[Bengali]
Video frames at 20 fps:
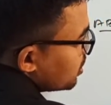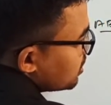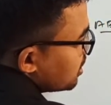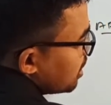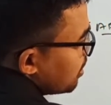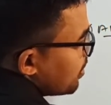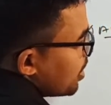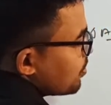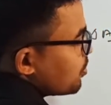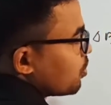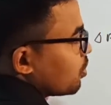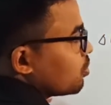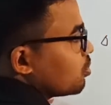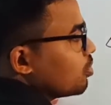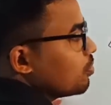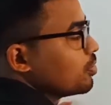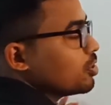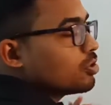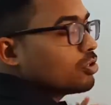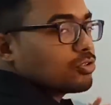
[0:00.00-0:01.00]
বলেছিলাম আমি
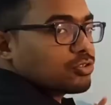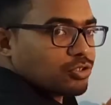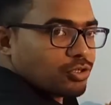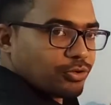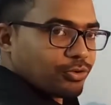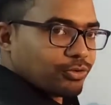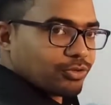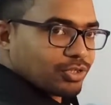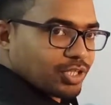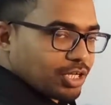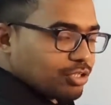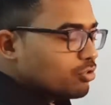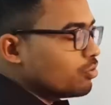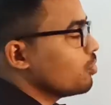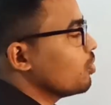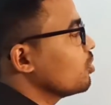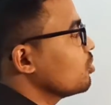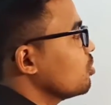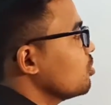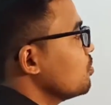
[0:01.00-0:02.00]
অর্ধবৃত্তস্থ কোণ তাই তো
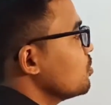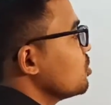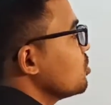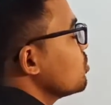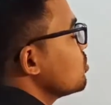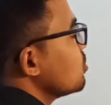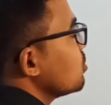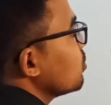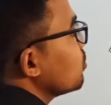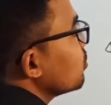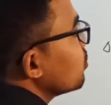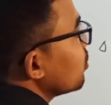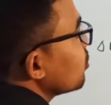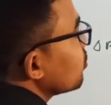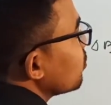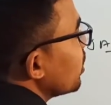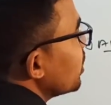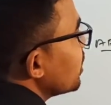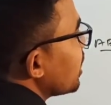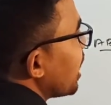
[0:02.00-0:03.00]
অর্ধবৃত্তস্থ কোণ
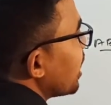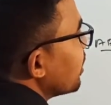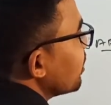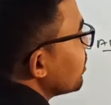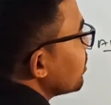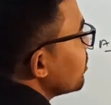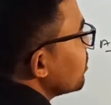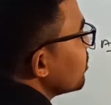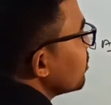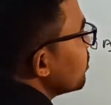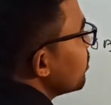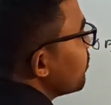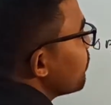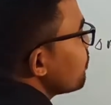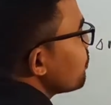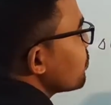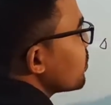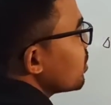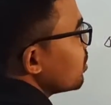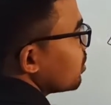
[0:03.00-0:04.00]
কত হয় নাইনটি ডিগ্রি
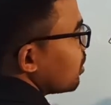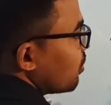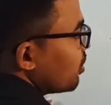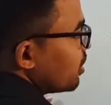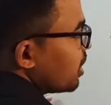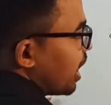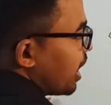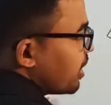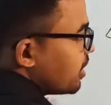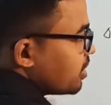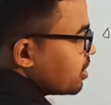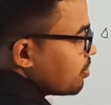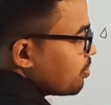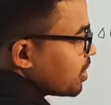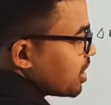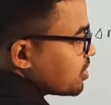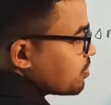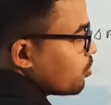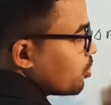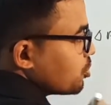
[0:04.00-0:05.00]
তাহলে নাইনটি
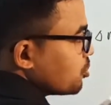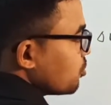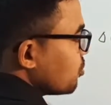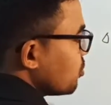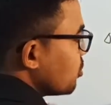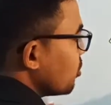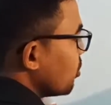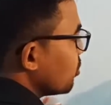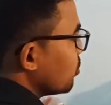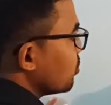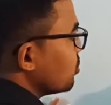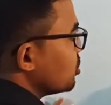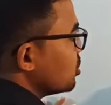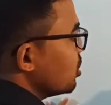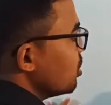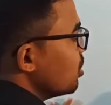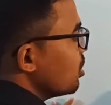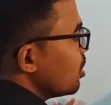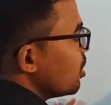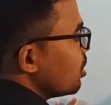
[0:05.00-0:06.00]
প্লাস পঁয়ষট্টি কত
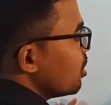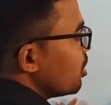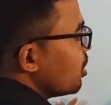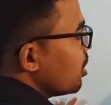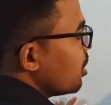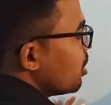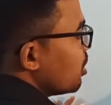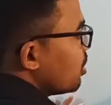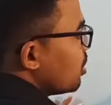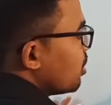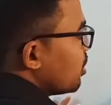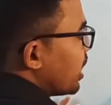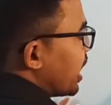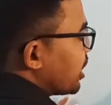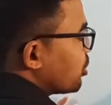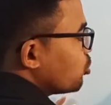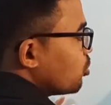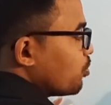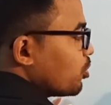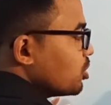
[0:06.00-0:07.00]
হচ্ছে
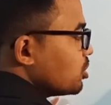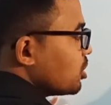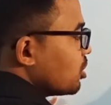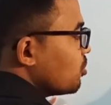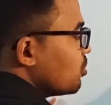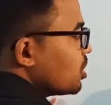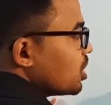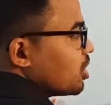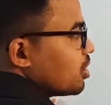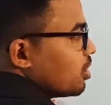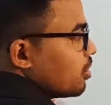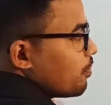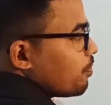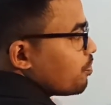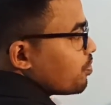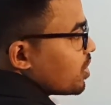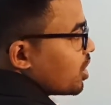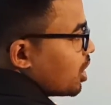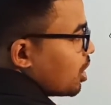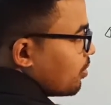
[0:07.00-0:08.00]
একশো পঞ্চান্ন ডিগ্রি
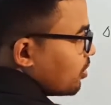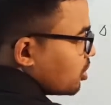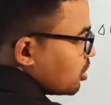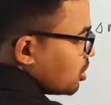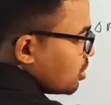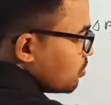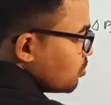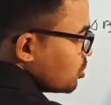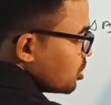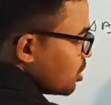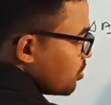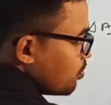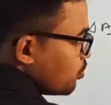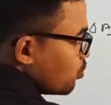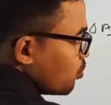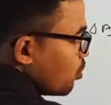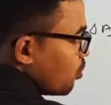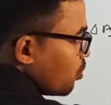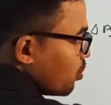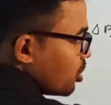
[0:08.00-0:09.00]
এবং ত্রিভুজের
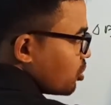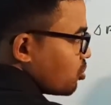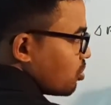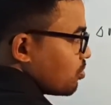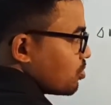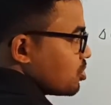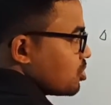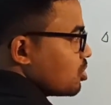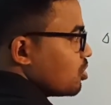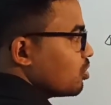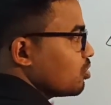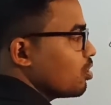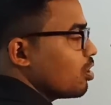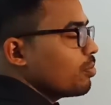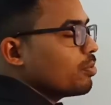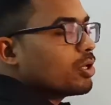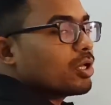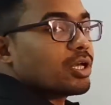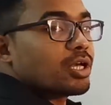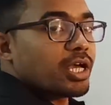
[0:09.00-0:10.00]
পুরো কোণের সমষ্টি কত
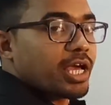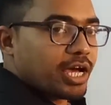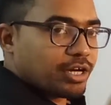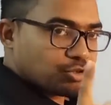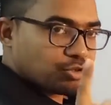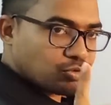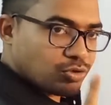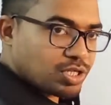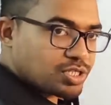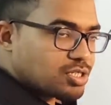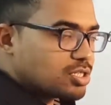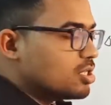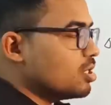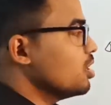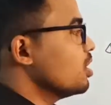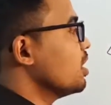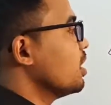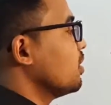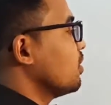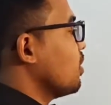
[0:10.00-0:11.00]
হবে একশো আশি
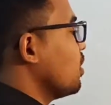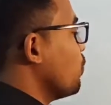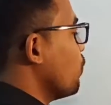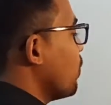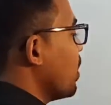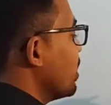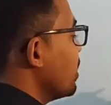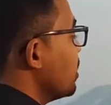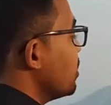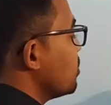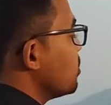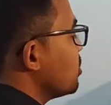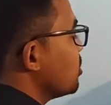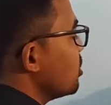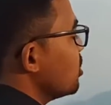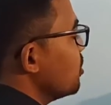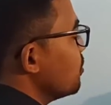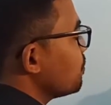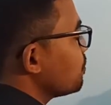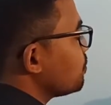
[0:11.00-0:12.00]
তাহলে ওয়ান
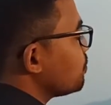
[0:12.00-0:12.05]
এইট্টি